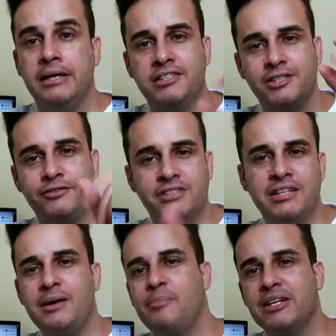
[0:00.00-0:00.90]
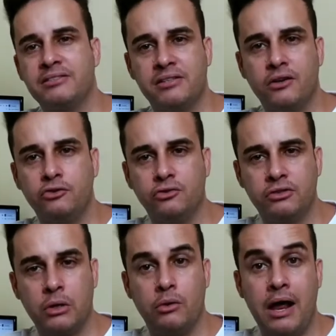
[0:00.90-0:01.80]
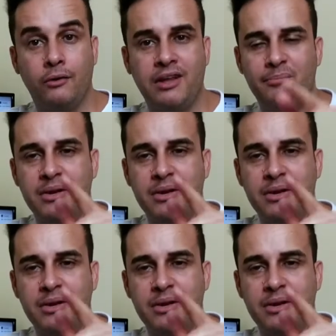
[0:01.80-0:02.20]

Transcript: Se você está precisando de um celular ou está